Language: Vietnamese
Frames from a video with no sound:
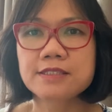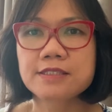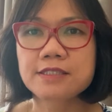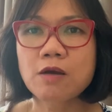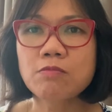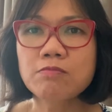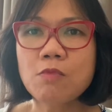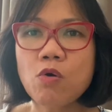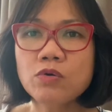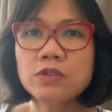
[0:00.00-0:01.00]
trong
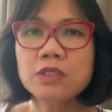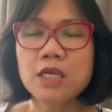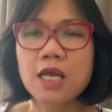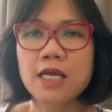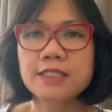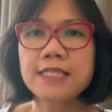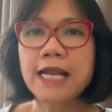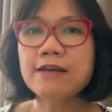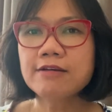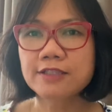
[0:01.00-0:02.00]
bốn à,
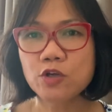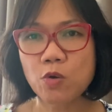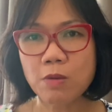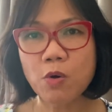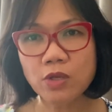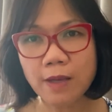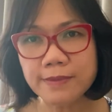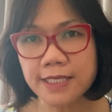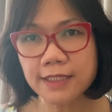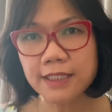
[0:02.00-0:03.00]
năng lượng thì gồm có bốn nhóm
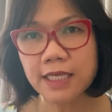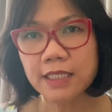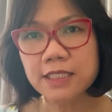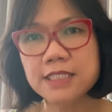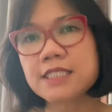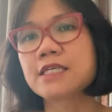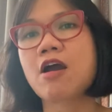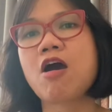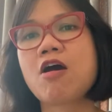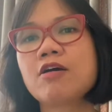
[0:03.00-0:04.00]
chất thì chỉ
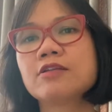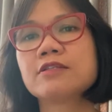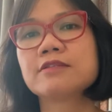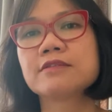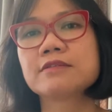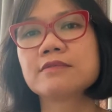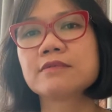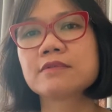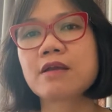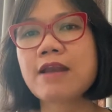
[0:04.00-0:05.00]
có
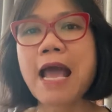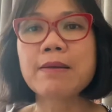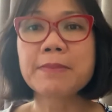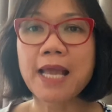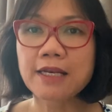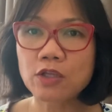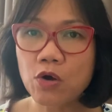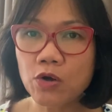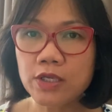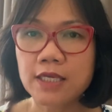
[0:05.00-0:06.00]
có đạo là mình ăn
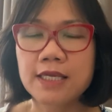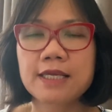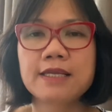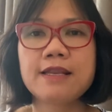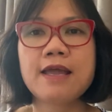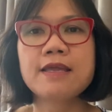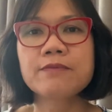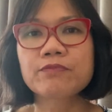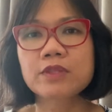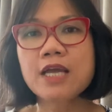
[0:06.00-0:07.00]
thôi đấy
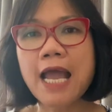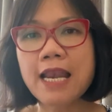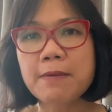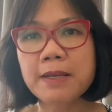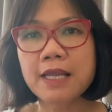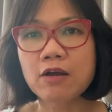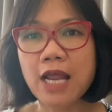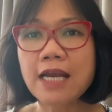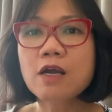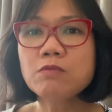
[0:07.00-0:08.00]
thứ hai là mình lại còn
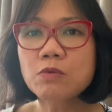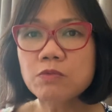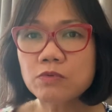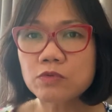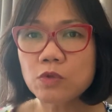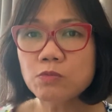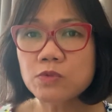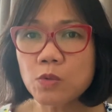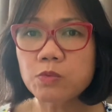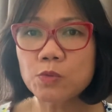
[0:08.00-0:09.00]
ăn không đúng đúng
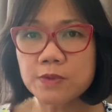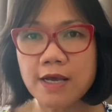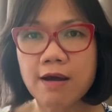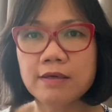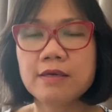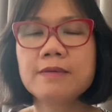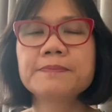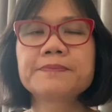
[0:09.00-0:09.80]
giúp đúng giờ nữa